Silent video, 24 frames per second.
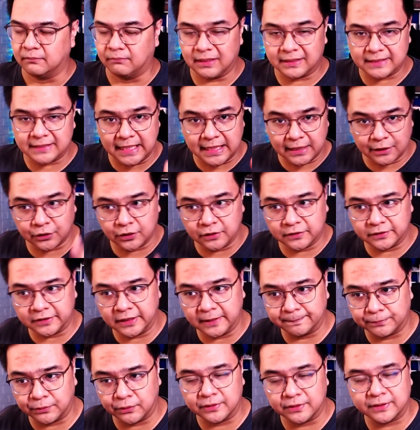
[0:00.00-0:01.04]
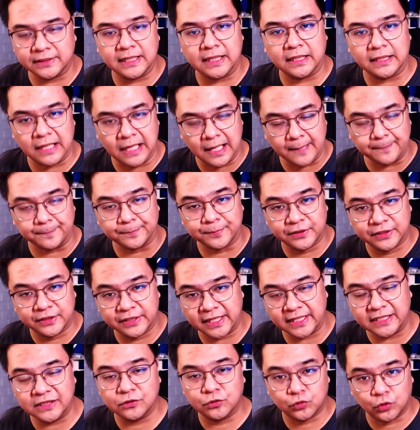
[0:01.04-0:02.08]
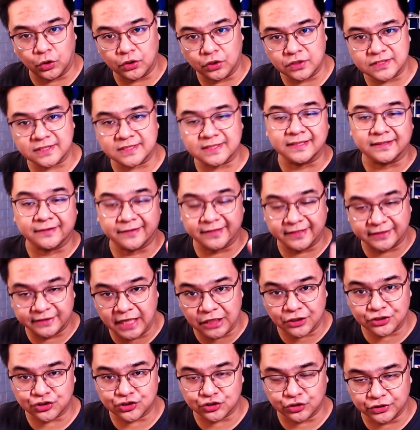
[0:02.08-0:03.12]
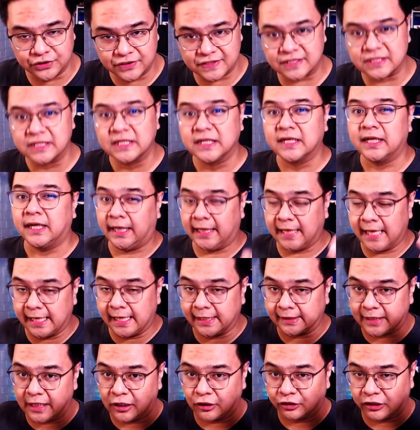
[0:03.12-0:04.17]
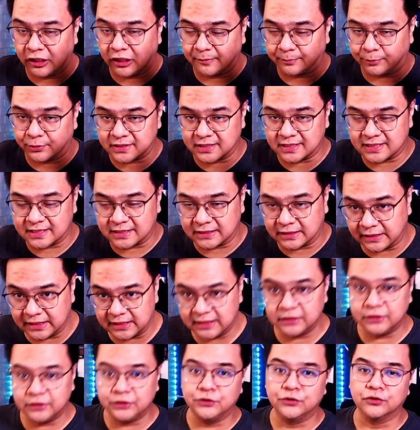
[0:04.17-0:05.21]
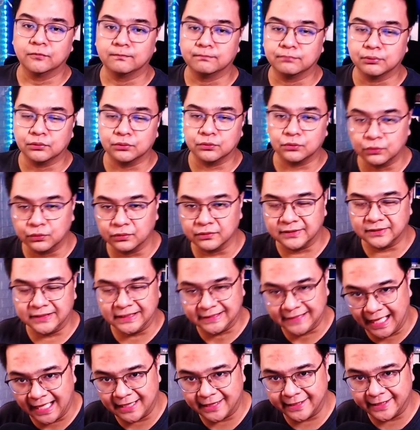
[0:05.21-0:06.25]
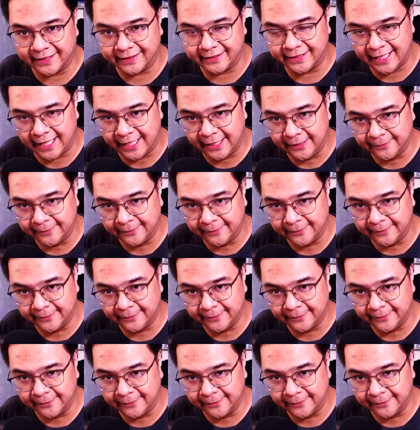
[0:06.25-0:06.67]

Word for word: Magkakaroon din po ng upgrade cost reductions. Ilalagay ko nila po sa screen yung buong detalye nila